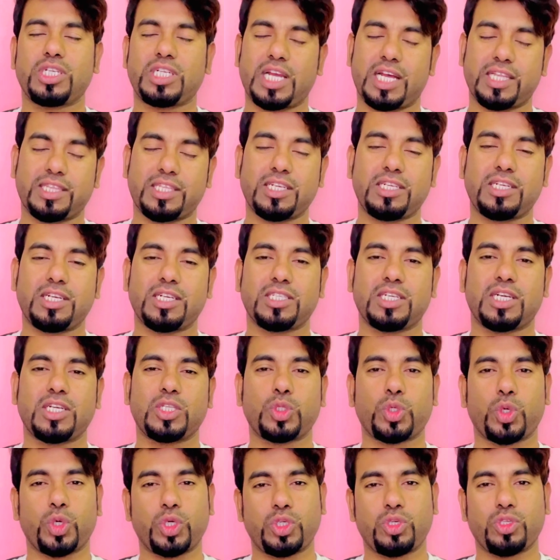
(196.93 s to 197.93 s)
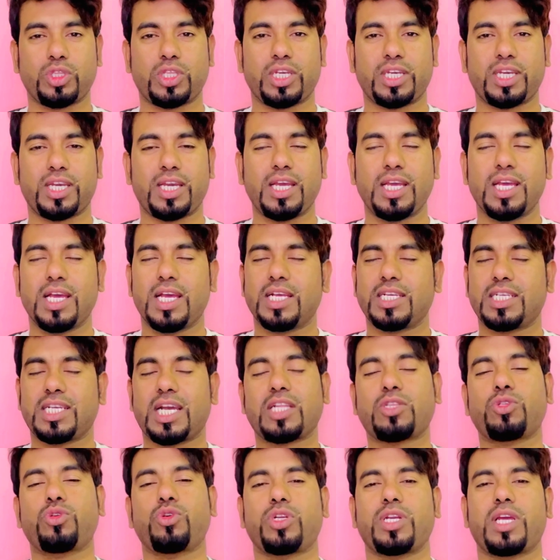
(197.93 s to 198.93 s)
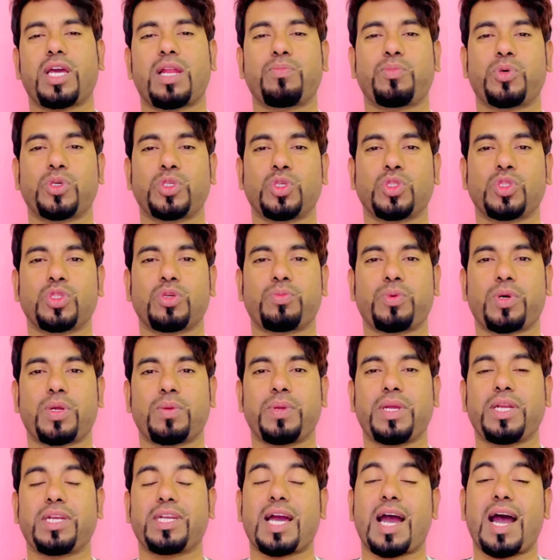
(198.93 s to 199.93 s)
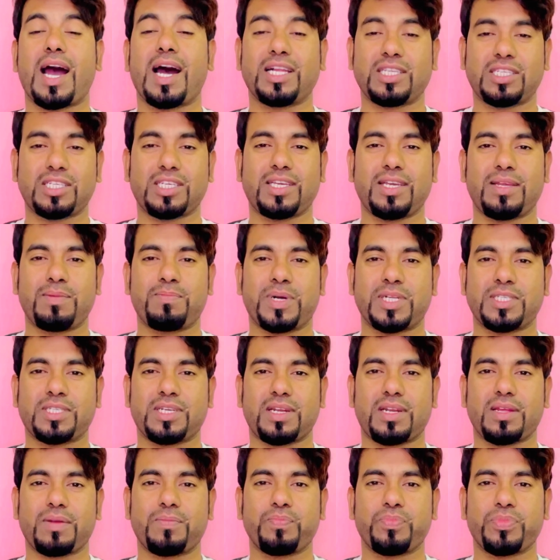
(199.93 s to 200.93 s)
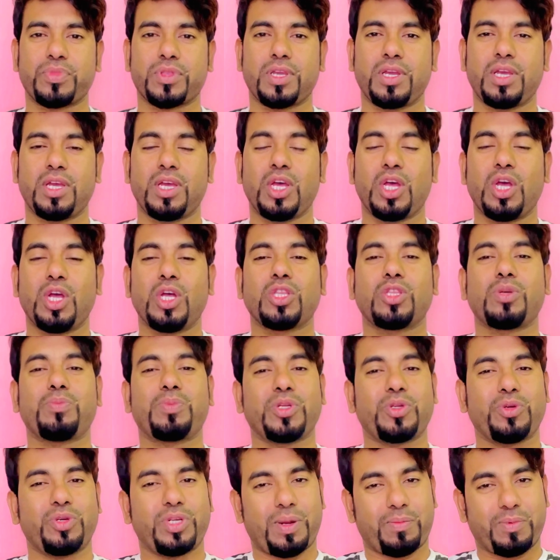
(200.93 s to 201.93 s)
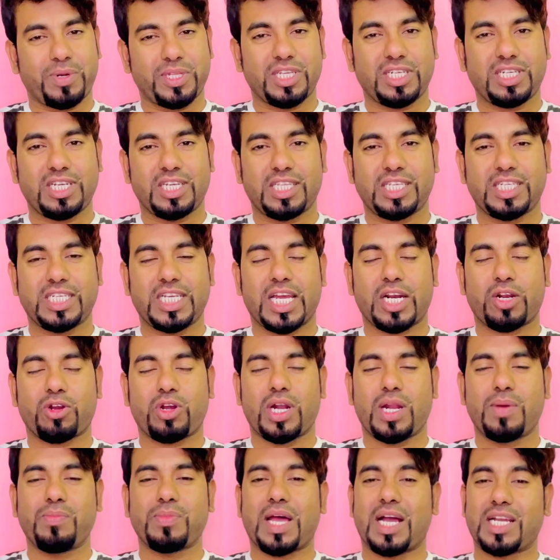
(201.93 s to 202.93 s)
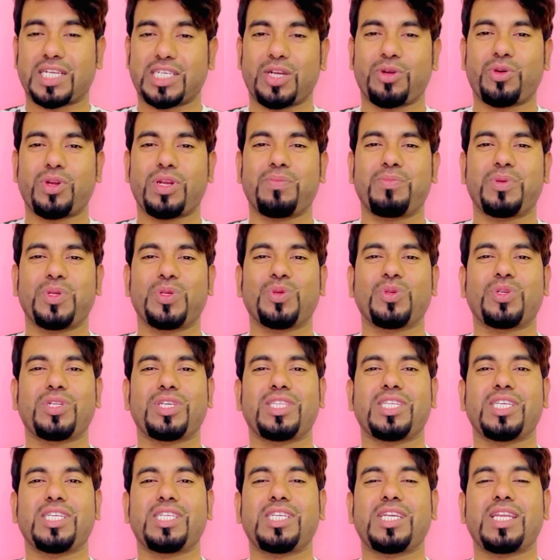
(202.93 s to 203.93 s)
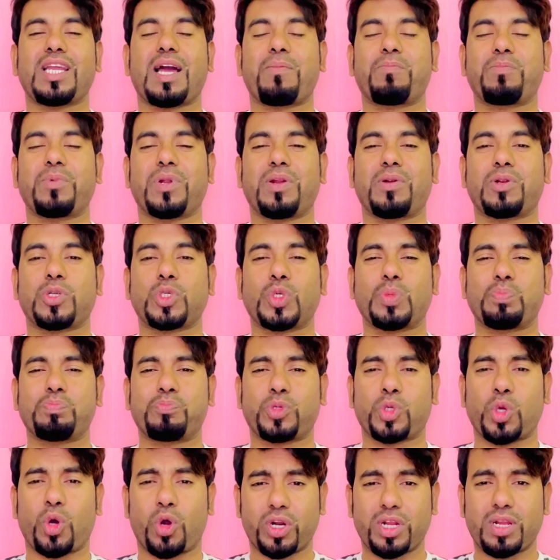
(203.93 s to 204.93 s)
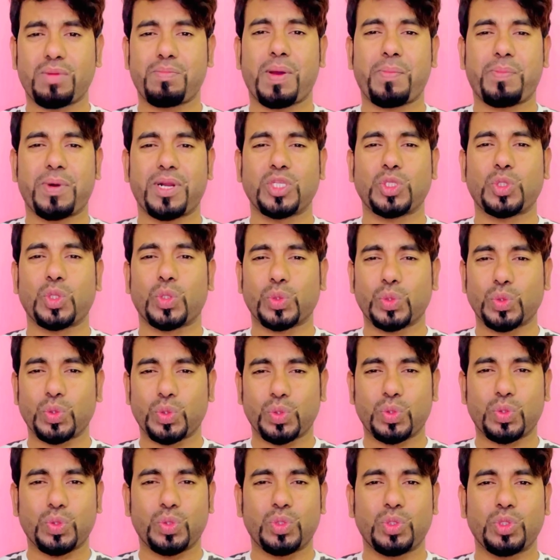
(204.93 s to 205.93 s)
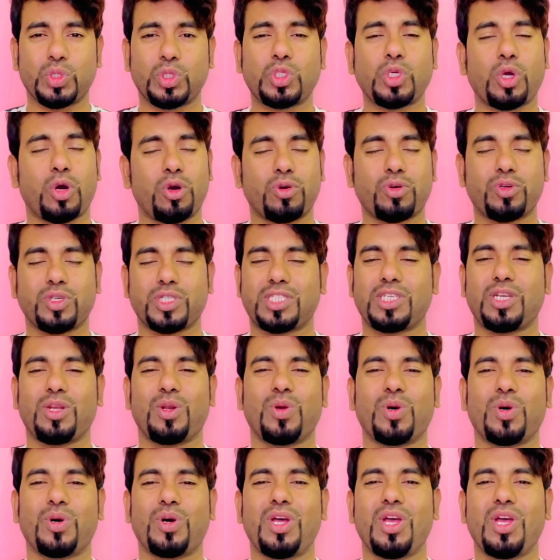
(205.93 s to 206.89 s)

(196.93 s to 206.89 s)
সাতাইশ হাজার ছয়শো থেকে সাতশো রিয়াল পর্যন্ত পড়বে এটা আজকের বাজারে তো ভিডিওটি আপনাদের সাথে শেয়ার করলাম আশা করি ভিডিওটি দিয়েছি আপনার স্বর্ণের ব্যাপারে যতটুকু সংকোচ ছিল